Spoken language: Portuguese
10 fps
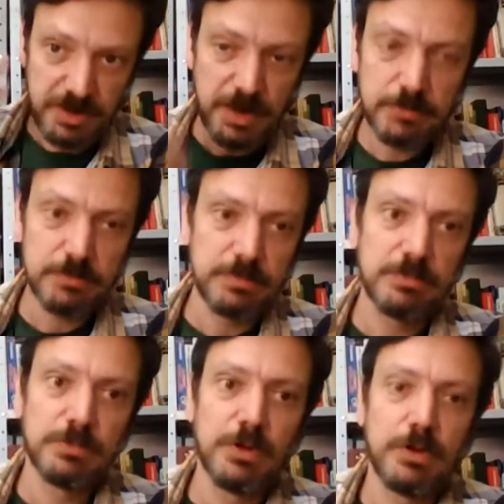ter um,
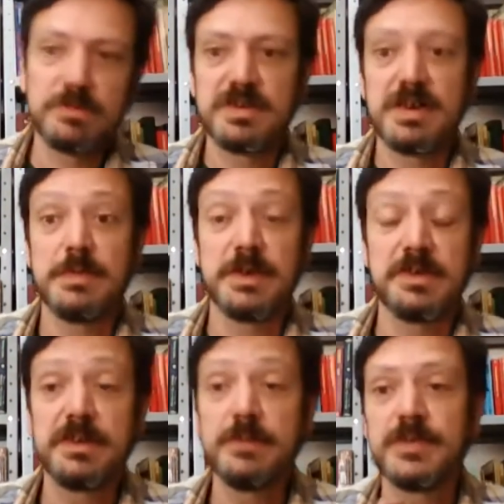um logos na
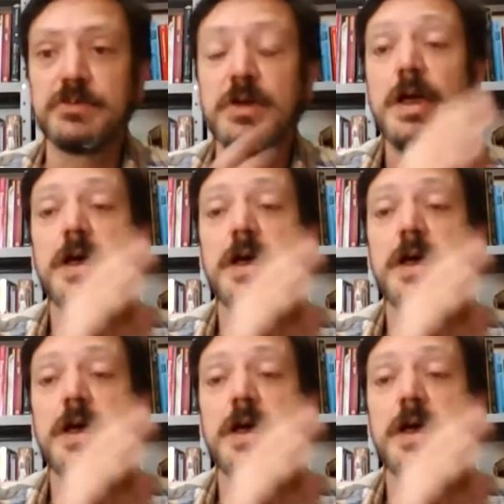cabeça. Então veja,